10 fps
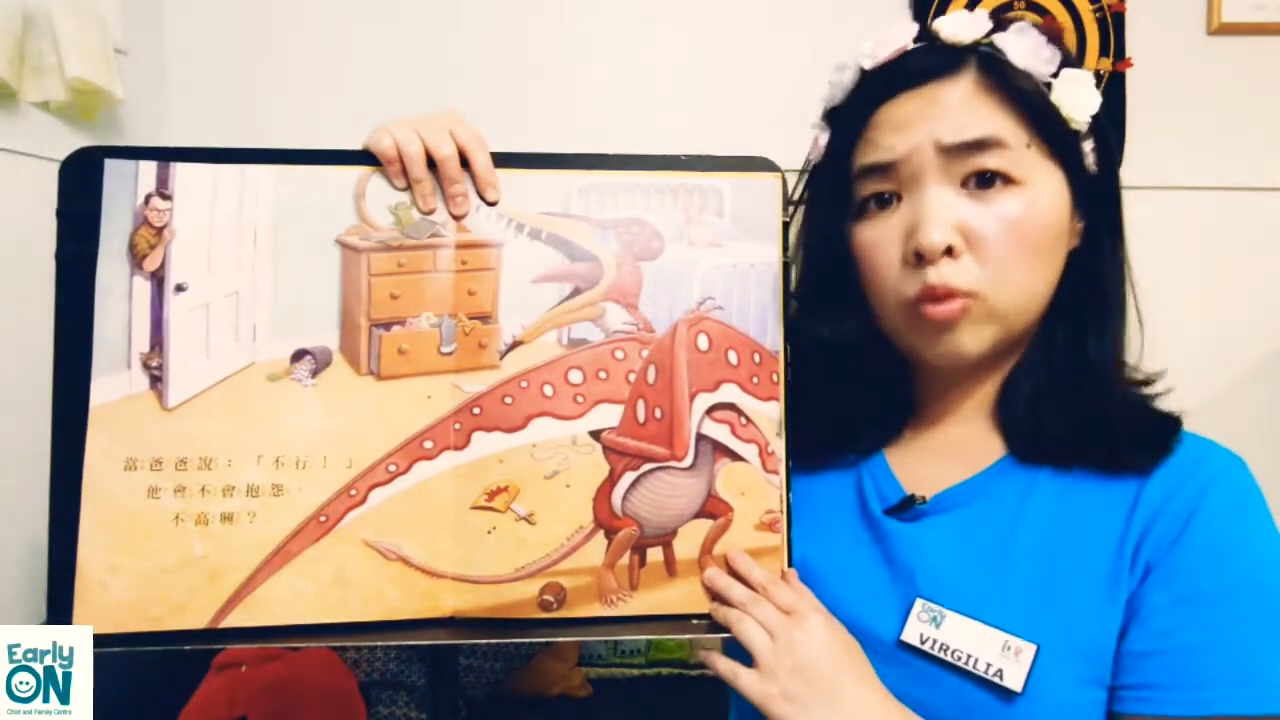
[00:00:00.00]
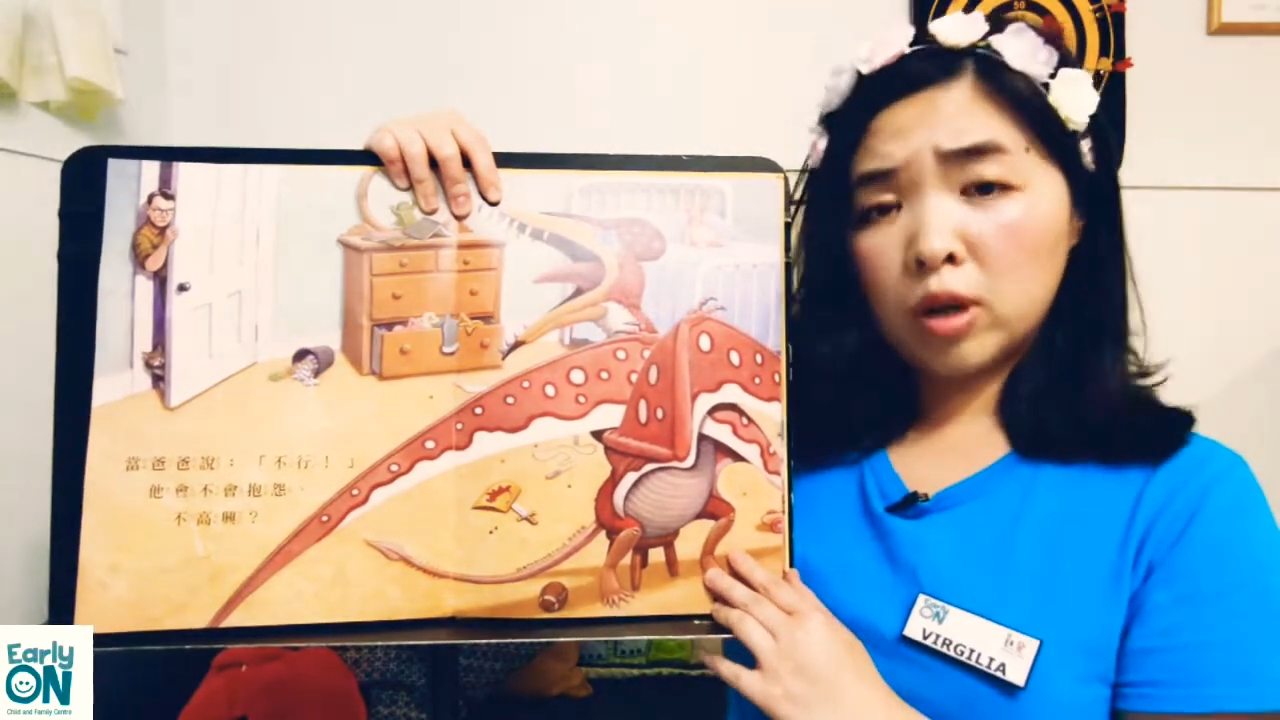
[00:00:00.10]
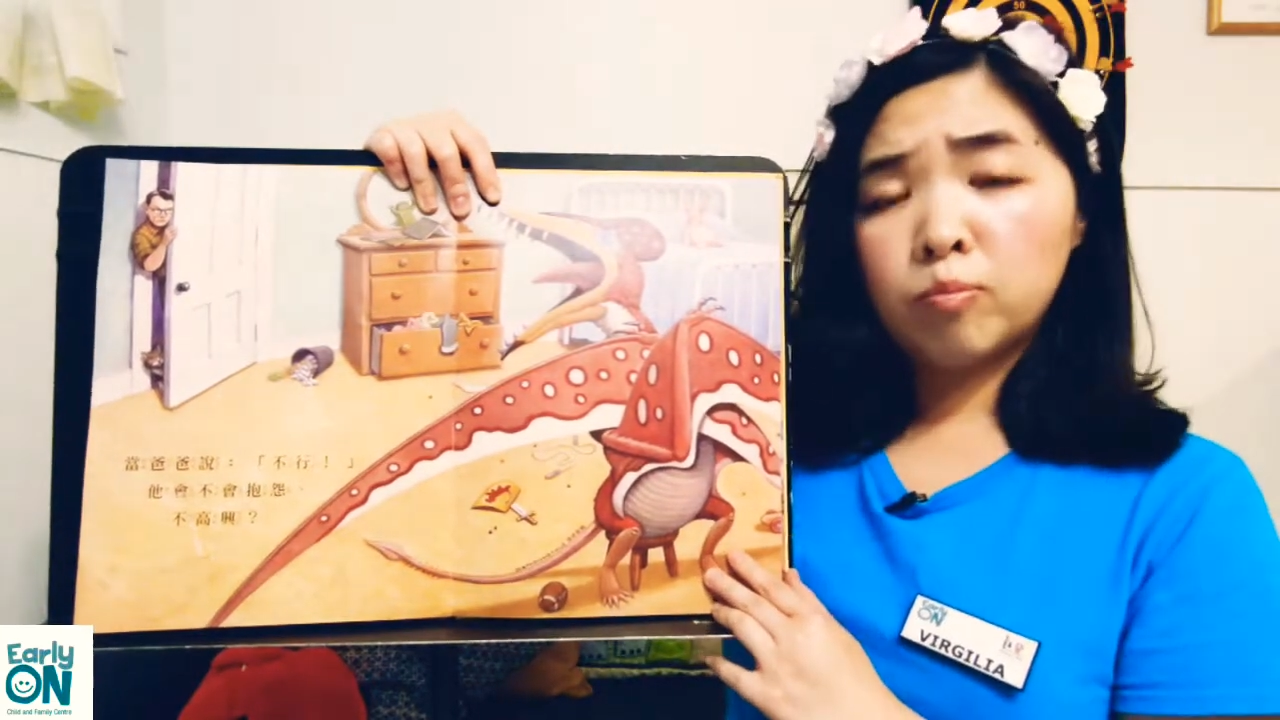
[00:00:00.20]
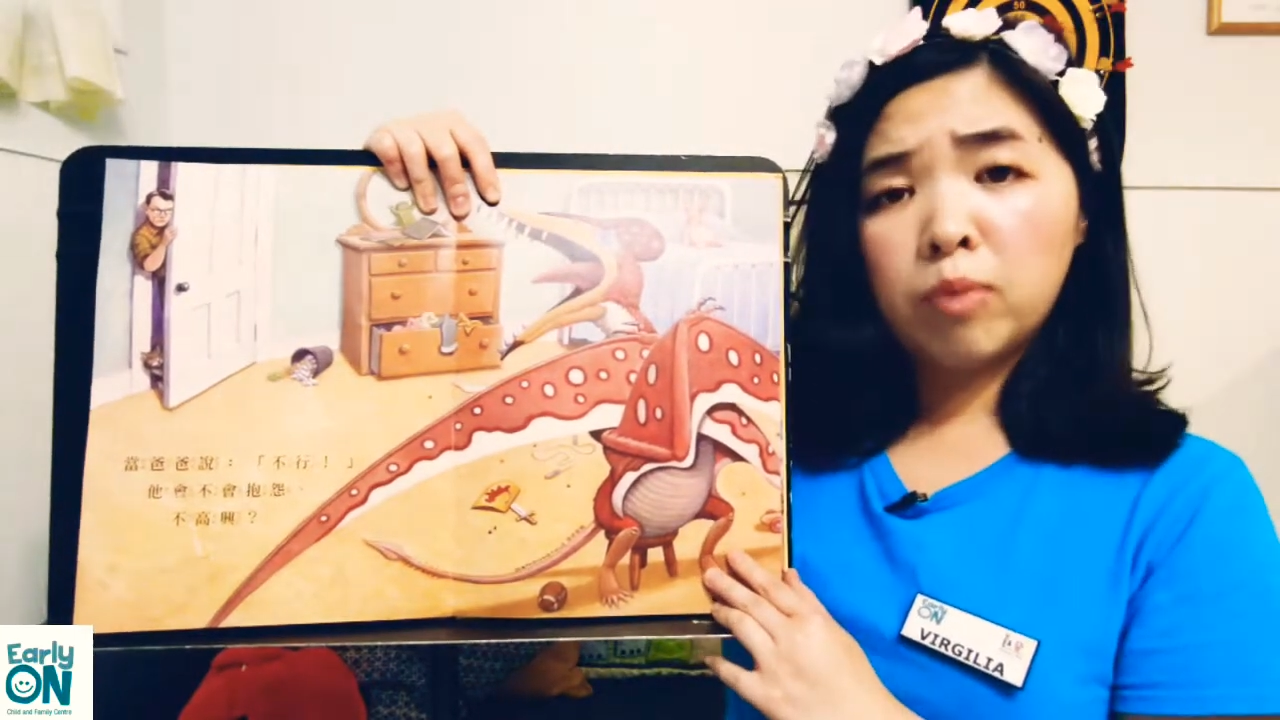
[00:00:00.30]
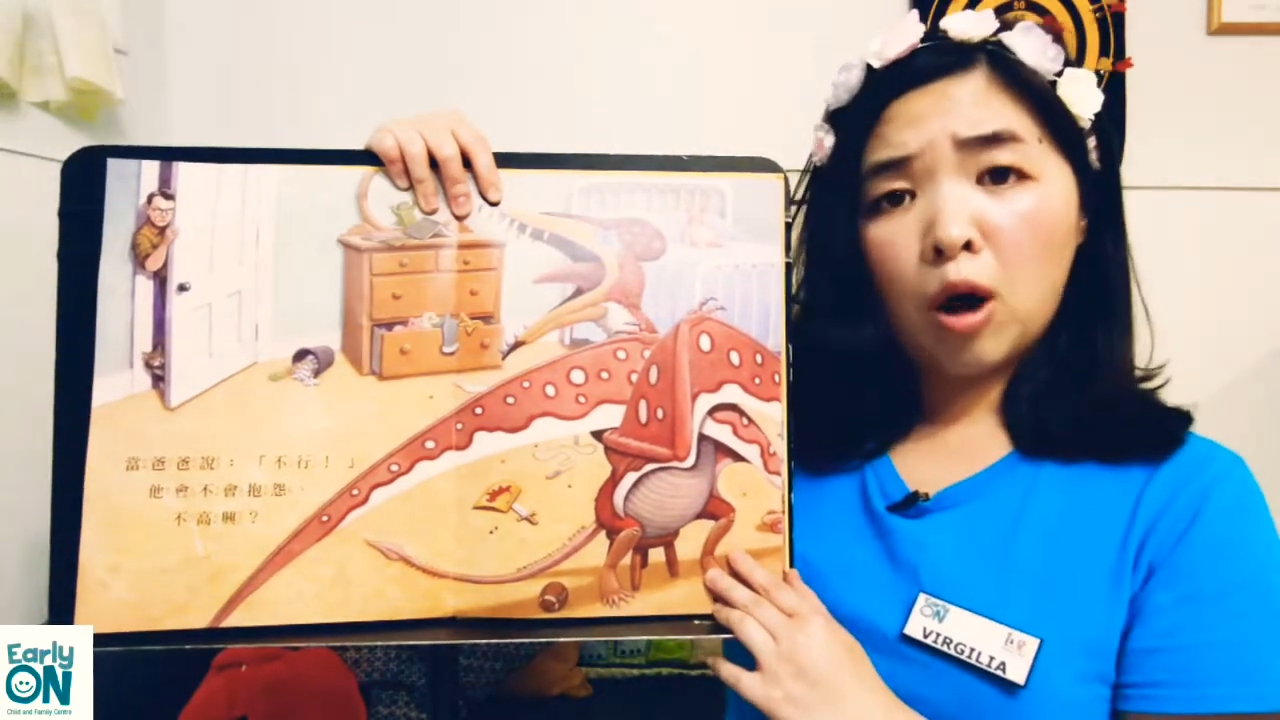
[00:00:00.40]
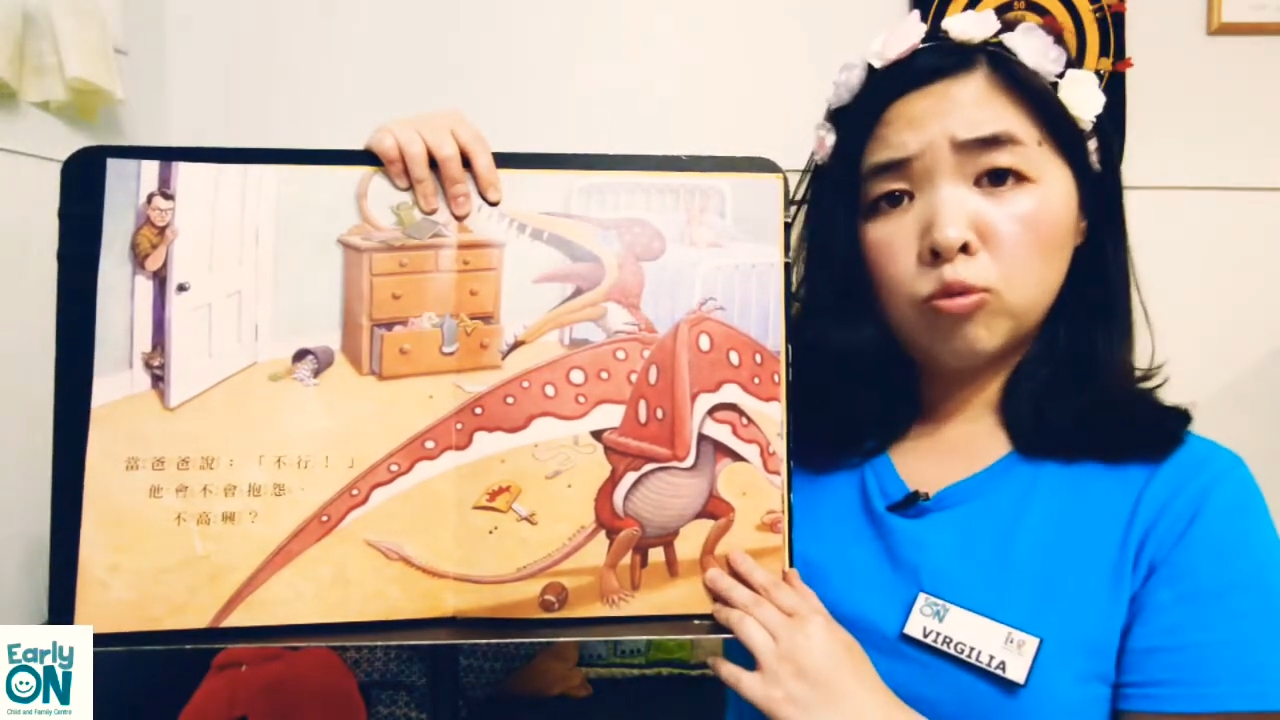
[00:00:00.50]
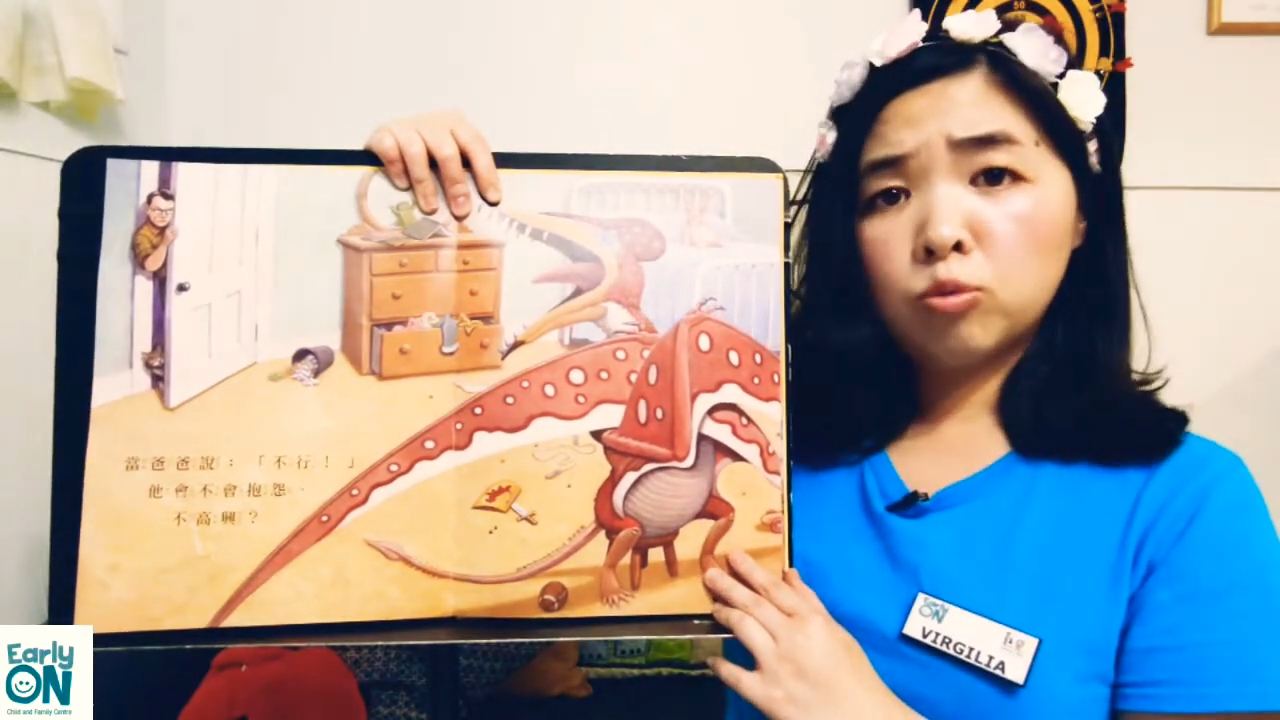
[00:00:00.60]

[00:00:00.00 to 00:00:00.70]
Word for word: 会抱